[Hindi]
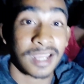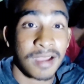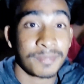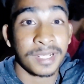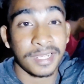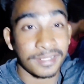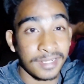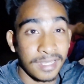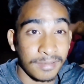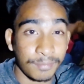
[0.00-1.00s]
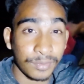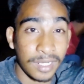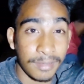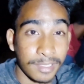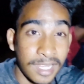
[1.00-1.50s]
काम कर रहा है
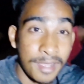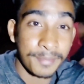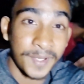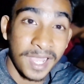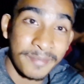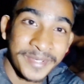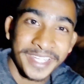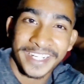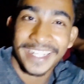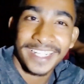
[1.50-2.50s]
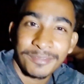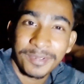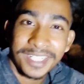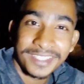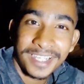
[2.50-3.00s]
पूरा काम काम कर करके
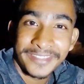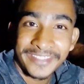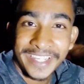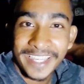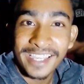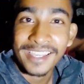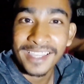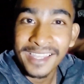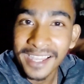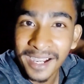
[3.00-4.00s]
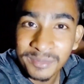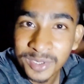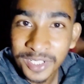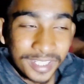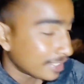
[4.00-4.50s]
परेशान हो गया हम
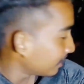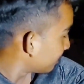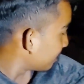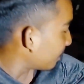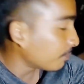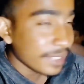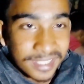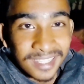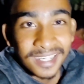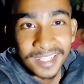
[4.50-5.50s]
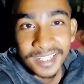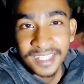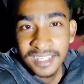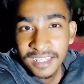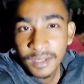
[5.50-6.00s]
जो है हम भी किया है
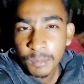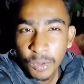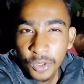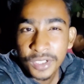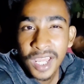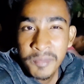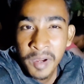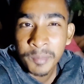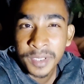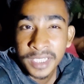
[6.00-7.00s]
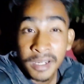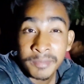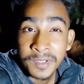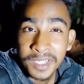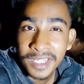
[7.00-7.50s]
बहुत टाइम हम भी
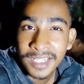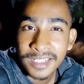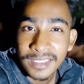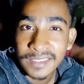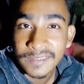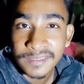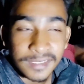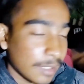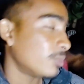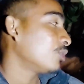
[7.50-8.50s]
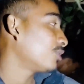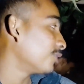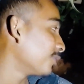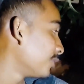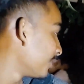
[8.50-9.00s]
काम किया है गाइस आप लोग
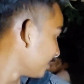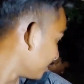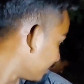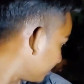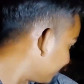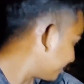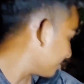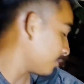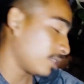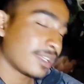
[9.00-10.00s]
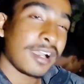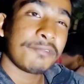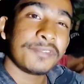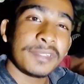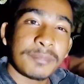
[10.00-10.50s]
तो देखिए होंगे
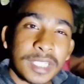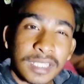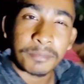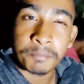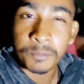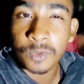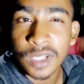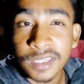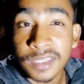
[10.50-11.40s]
काफ़ी मतलब पूरा